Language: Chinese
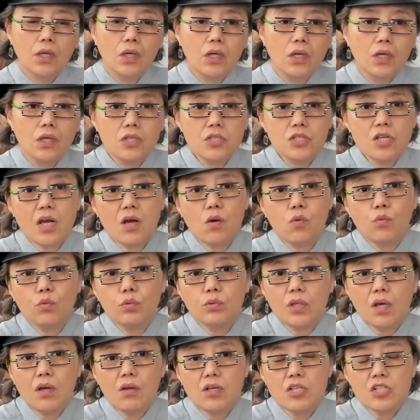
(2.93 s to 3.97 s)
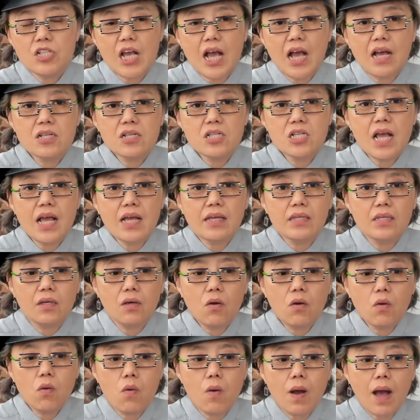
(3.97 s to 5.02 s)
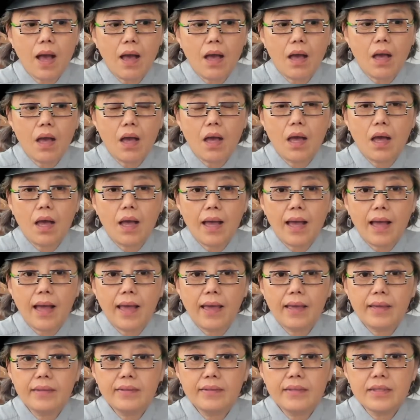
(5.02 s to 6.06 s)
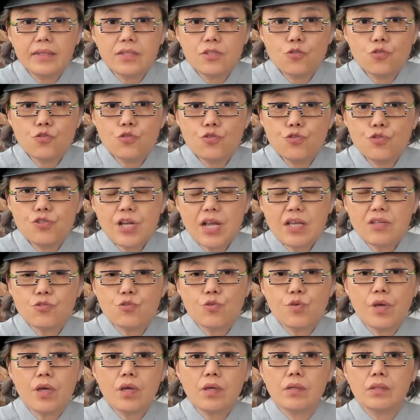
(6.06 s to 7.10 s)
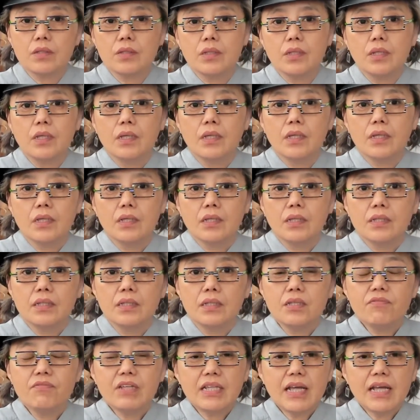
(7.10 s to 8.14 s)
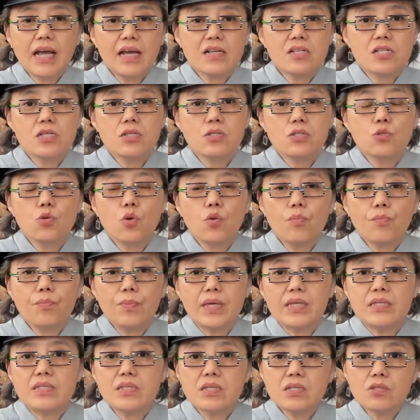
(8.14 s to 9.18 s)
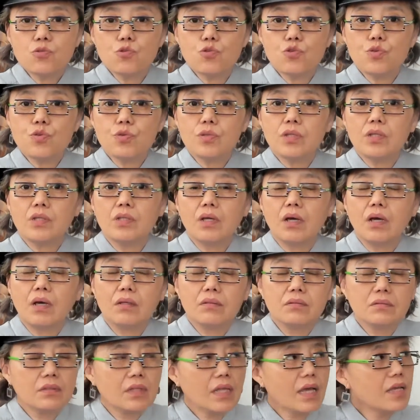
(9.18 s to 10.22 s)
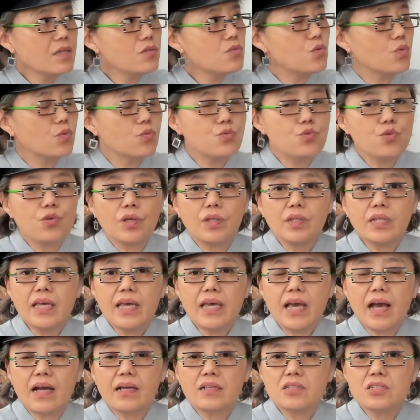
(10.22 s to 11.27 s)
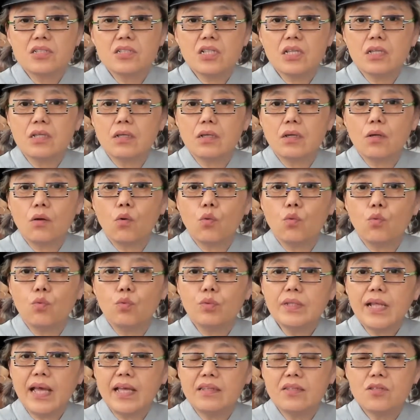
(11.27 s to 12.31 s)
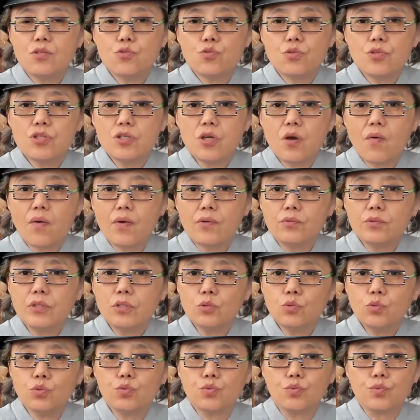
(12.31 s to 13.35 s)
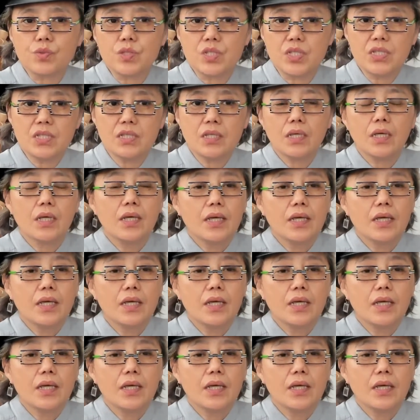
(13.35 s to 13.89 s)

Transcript: 何兆武到了长沙以后啊，还得继续上学，因为他是从北京去的呢。他总觉得呀，这个湖南的学校啊有点土气，